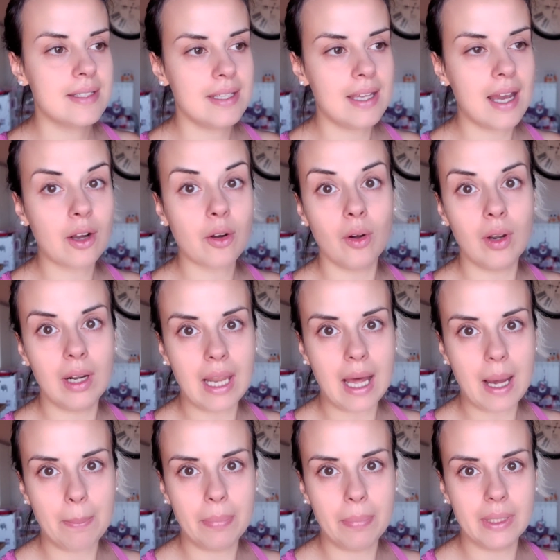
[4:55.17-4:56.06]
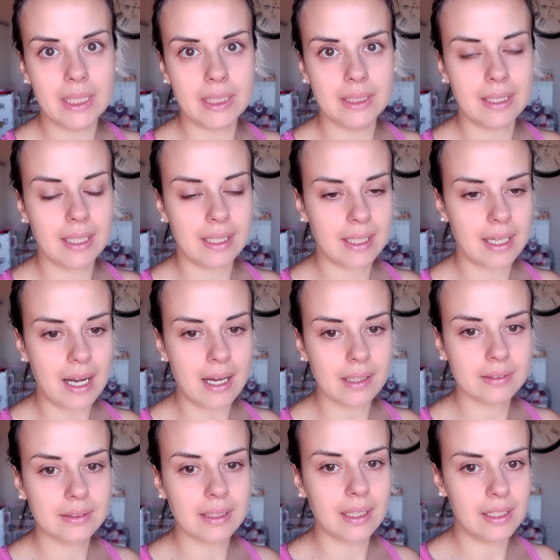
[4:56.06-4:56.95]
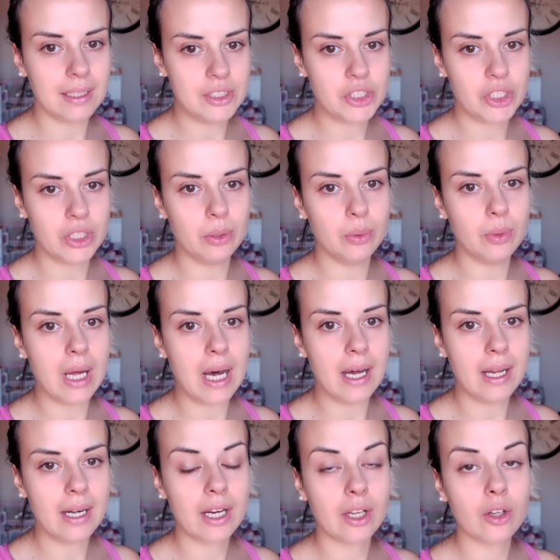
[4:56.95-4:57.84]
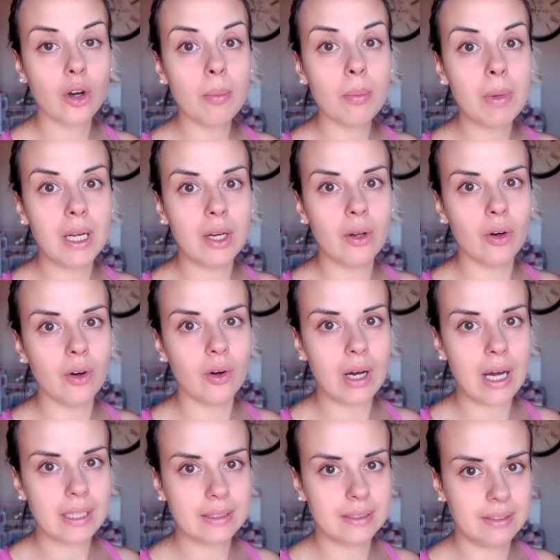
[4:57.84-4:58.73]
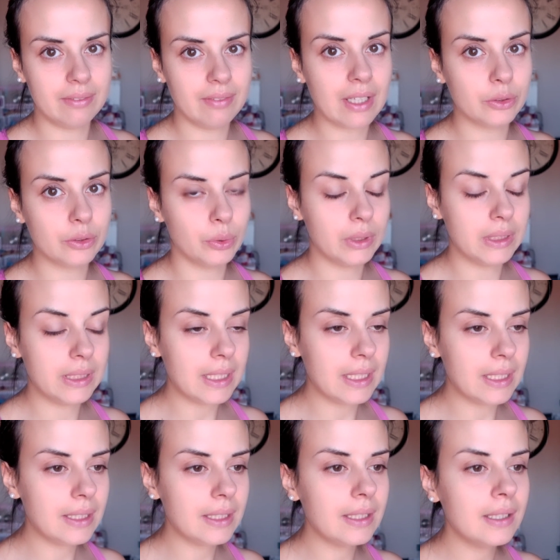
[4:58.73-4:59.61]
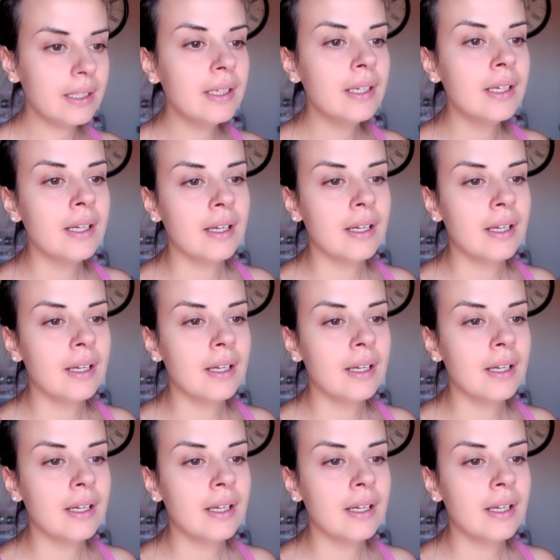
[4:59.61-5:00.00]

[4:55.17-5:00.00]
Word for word: sia con l'app integrata nel cellulare come l'ho attivato ieri